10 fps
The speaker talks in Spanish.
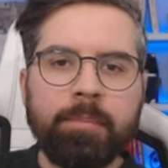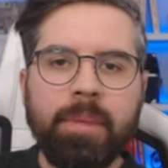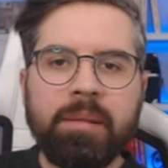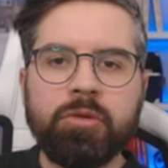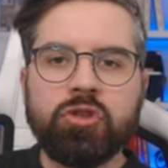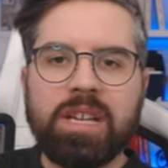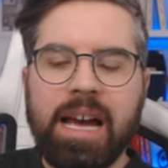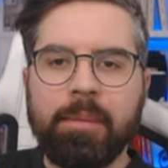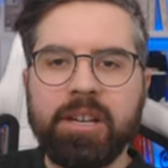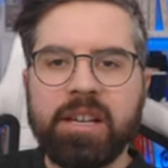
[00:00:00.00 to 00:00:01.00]
vamos
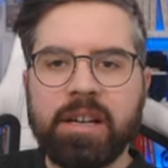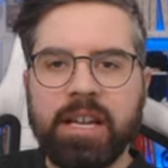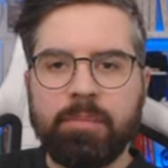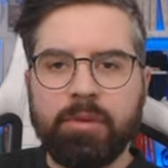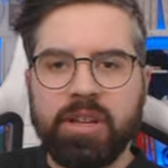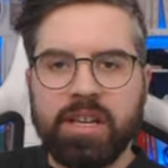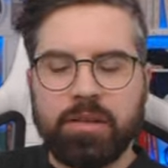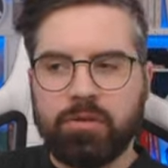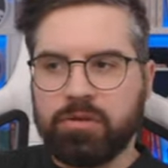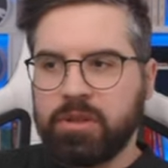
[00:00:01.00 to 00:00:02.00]
a abrir el
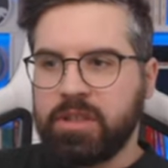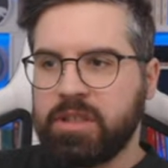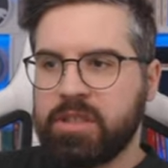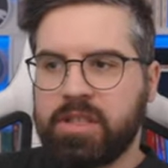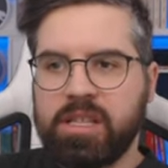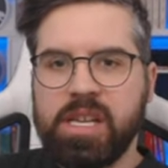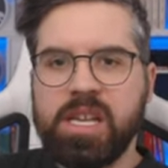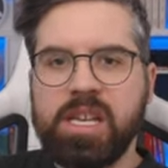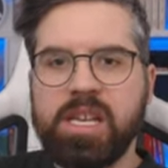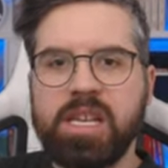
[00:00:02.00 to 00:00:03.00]
proyecto.
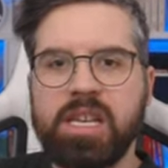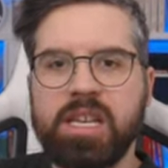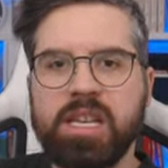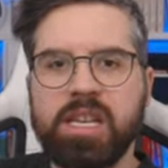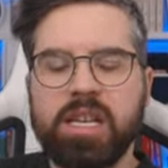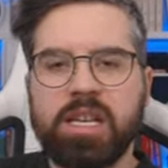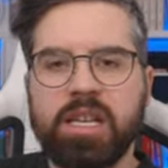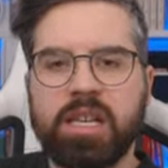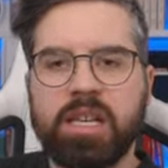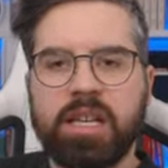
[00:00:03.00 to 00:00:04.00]
Si